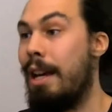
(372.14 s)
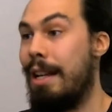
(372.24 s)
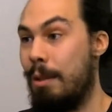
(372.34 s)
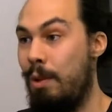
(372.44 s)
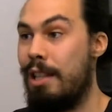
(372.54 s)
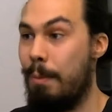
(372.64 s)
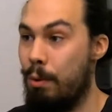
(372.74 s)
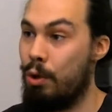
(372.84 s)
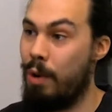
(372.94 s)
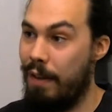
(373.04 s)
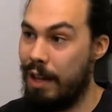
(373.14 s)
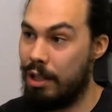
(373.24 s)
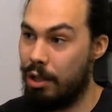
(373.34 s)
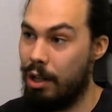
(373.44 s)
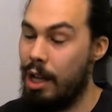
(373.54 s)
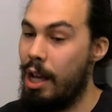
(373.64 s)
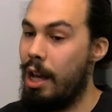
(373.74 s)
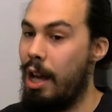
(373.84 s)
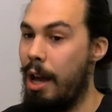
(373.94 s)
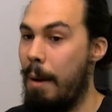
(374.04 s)
Oui, ça peut jouer avec ça.
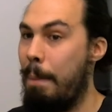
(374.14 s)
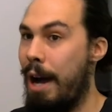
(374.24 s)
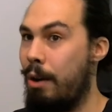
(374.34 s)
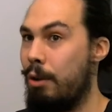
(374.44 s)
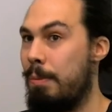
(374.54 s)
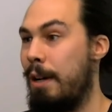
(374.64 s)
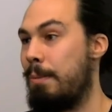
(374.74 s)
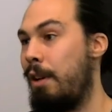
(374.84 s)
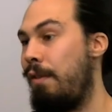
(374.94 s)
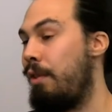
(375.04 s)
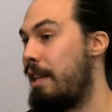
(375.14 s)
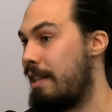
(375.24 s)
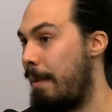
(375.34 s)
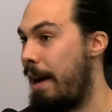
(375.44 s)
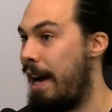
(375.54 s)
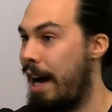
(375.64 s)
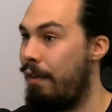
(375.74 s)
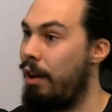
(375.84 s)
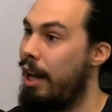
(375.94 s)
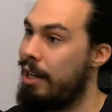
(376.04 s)
Euh, par contre, je pense pas qu'il faut nécessairement
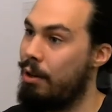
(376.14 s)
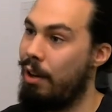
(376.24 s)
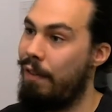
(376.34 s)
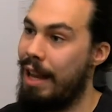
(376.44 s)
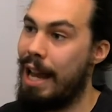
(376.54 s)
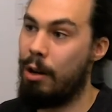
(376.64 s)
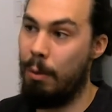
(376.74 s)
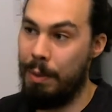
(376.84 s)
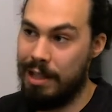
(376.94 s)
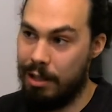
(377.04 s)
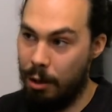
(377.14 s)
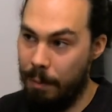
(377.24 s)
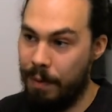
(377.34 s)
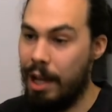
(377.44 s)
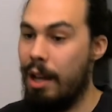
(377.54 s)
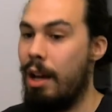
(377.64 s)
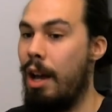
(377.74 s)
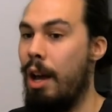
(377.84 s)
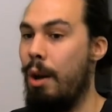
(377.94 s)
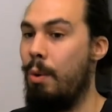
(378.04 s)
avoir l'air quelqu'un qui fait de la compétition.
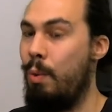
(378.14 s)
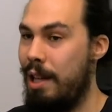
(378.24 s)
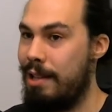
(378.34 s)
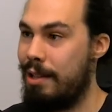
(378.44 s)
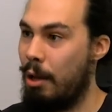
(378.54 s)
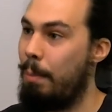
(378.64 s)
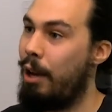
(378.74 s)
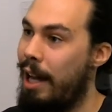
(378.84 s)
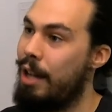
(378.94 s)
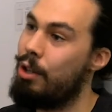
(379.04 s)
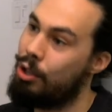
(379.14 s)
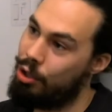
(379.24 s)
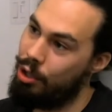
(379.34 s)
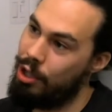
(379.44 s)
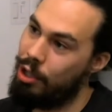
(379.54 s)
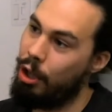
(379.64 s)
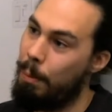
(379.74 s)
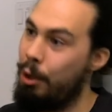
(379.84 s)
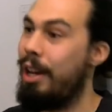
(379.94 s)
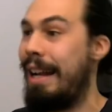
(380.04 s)
Euh, oui, si tu pas l'air de ça, tu n'auras
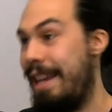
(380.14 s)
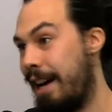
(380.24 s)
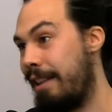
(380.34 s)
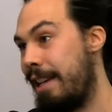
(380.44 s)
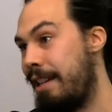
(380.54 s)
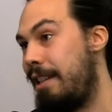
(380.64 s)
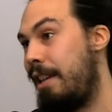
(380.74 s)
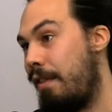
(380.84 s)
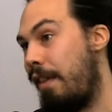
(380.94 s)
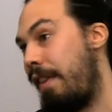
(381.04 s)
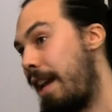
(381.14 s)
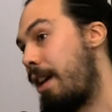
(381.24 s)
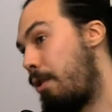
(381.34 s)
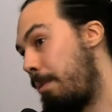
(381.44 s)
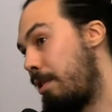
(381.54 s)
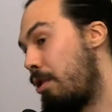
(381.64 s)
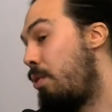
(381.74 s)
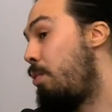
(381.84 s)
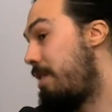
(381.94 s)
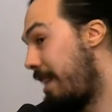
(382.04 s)
pas de clientèle qui veulent faire de la compétition,
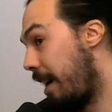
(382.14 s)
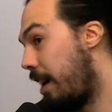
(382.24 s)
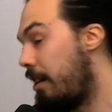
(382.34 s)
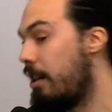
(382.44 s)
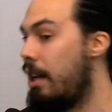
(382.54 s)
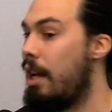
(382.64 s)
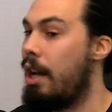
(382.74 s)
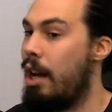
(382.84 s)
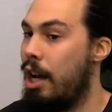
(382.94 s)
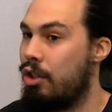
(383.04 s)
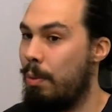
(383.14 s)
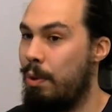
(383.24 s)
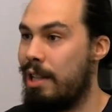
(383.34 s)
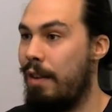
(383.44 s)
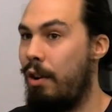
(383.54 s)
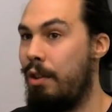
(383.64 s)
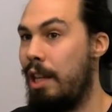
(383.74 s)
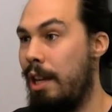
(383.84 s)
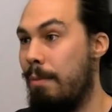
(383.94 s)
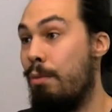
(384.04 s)
ou c'est rare. Euh, tu vas plus avoir
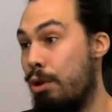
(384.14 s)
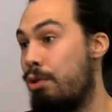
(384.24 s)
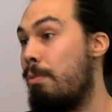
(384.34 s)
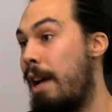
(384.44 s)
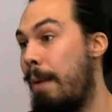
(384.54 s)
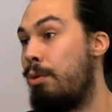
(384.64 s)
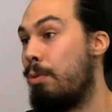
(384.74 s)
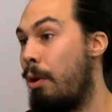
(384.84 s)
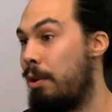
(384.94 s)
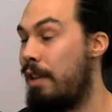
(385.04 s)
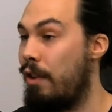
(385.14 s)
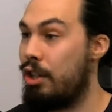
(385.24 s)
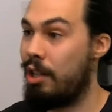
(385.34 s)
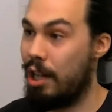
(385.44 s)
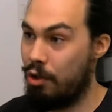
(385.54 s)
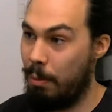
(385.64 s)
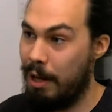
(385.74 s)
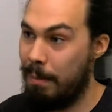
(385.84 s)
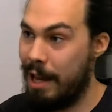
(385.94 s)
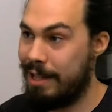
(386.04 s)
des monsieur, madame, tout le monde qui veulent se transformer,
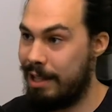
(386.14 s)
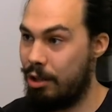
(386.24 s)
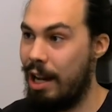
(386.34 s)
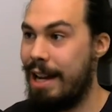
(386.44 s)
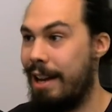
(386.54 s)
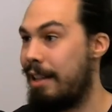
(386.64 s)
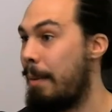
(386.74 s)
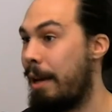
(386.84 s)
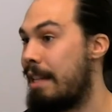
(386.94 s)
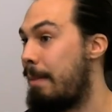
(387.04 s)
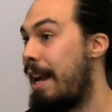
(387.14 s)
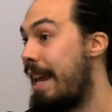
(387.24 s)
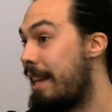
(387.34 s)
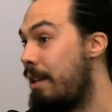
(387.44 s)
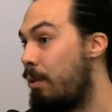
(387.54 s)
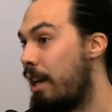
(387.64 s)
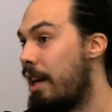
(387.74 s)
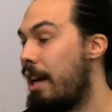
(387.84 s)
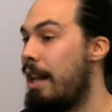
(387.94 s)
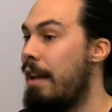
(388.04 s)
mais c'est ça la clientèle principale anyway.
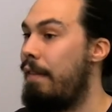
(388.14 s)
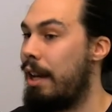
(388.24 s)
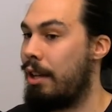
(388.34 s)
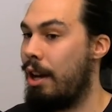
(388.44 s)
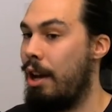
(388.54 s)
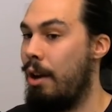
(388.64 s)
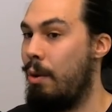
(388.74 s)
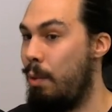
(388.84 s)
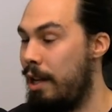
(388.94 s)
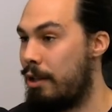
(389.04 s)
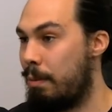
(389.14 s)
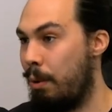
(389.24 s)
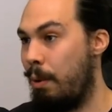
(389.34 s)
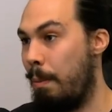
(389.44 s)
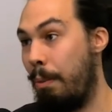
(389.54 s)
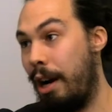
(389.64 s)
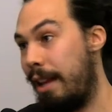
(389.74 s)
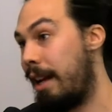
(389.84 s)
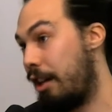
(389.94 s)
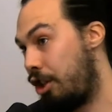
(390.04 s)
Fait que euh, oui, tu peux pas
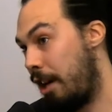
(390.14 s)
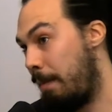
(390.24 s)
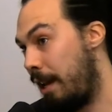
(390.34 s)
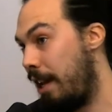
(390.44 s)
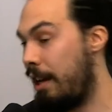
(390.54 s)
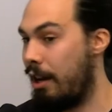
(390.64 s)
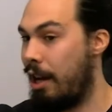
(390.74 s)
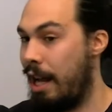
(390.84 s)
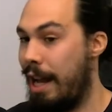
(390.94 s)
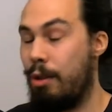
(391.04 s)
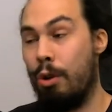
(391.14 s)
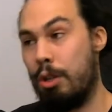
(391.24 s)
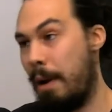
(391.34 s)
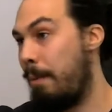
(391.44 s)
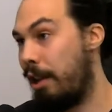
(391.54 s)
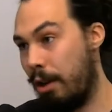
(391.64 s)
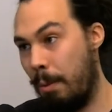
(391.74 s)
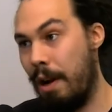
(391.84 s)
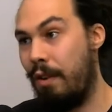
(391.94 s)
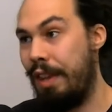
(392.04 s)
être en shape et être un super bon entraîneur
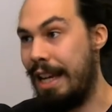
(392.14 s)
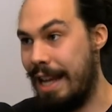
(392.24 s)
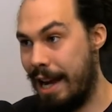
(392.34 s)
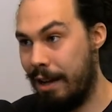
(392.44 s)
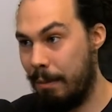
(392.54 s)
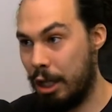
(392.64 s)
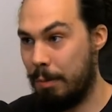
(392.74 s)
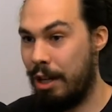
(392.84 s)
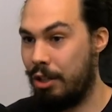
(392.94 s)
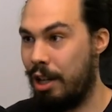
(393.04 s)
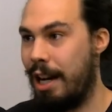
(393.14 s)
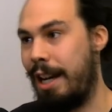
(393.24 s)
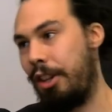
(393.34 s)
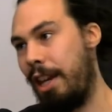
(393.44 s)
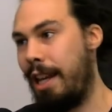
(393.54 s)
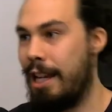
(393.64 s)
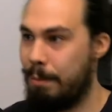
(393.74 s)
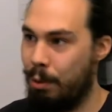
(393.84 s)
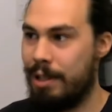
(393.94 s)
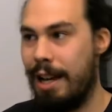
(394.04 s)
pour avoir des clients, mais je pense que dans
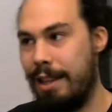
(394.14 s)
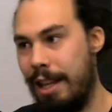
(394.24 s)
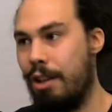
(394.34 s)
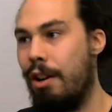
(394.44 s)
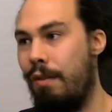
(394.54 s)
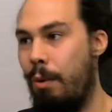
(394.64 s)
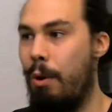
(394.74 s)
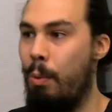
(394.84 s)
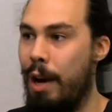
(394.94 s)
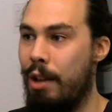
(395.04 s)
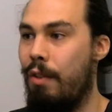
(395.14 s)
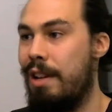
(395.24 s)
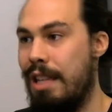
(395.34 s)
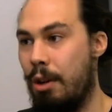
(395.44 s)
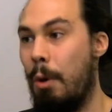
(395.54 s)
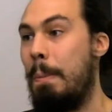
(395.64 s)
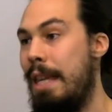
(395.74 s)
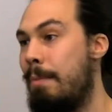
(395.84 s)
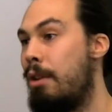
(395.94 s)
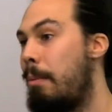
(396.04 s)
95% des cas, faut au moins, on va dire, un
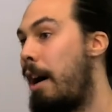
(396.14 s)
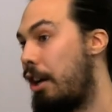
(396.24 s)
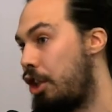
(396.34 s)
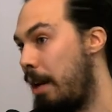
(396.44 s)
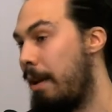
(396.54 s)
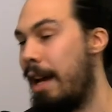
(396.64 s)
minimum en shape.